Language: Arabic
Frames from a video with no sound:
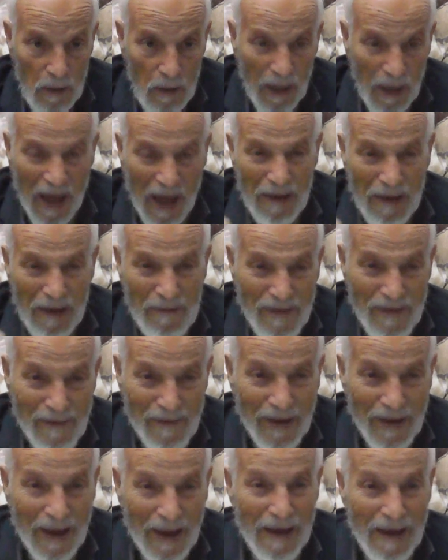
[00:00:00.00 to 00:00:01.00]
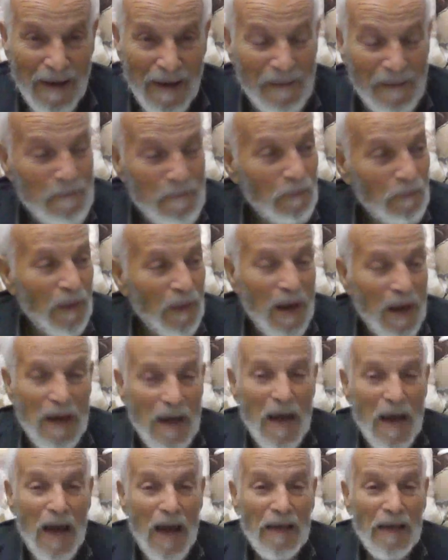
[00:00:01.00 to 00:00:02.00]
قال لي شنو قال لي
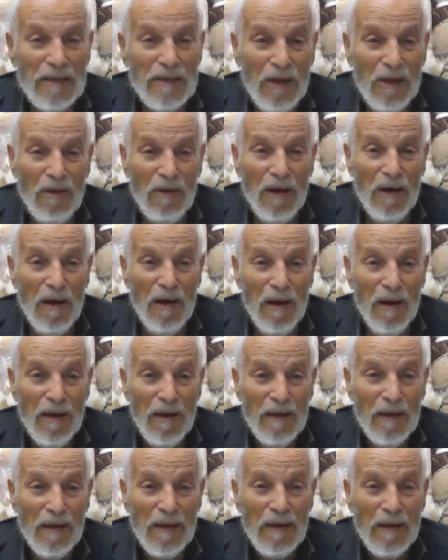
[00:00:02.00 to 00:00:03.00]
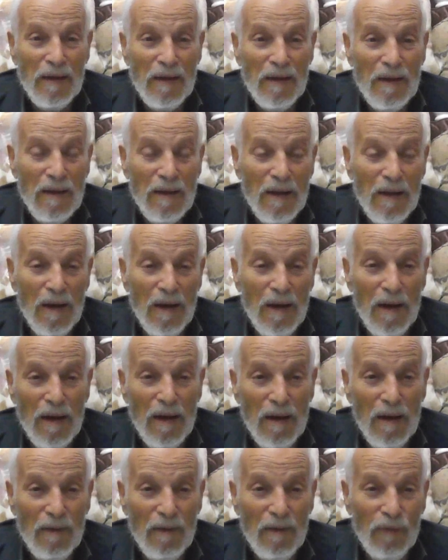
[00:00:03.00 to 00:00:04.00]
يعني أنا توا
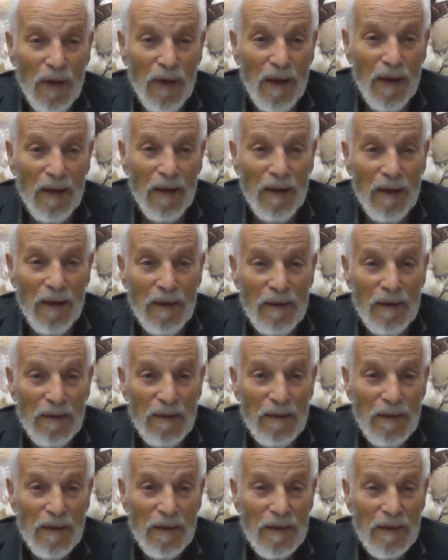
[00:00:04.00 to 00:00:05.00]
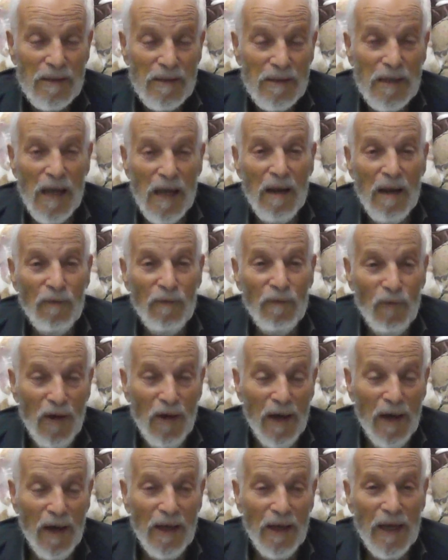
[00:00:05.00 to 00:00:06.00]
آه، في السنة
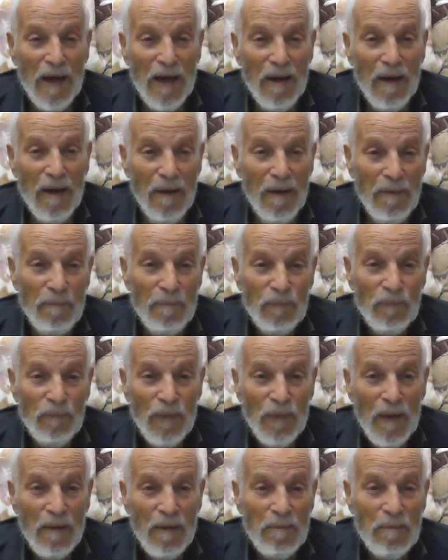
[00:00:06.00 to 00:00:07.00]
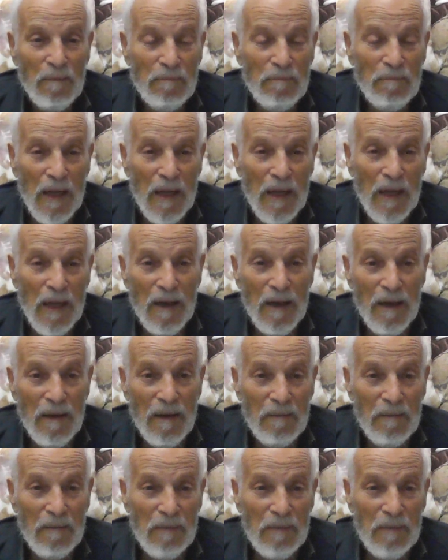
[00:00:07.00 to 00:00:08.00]
الفلانية
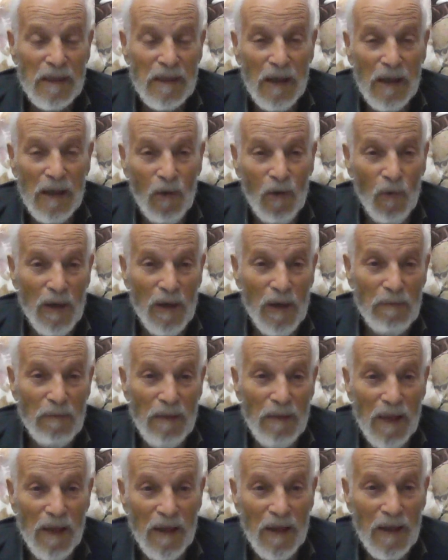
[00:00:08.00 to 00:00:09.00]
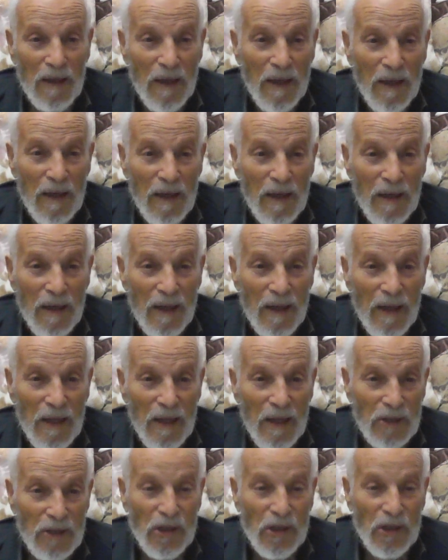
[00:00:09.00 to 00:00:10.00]
من التقويم
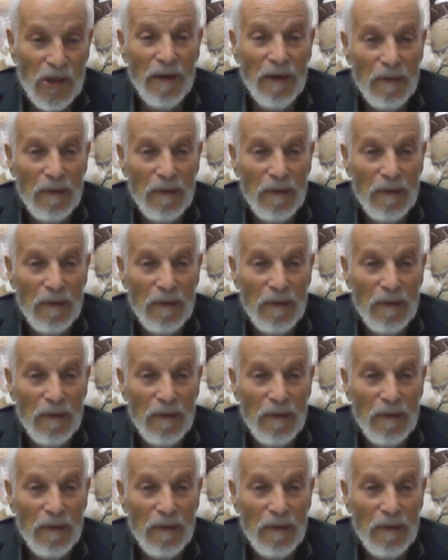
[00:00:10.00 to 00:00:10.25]
الهجري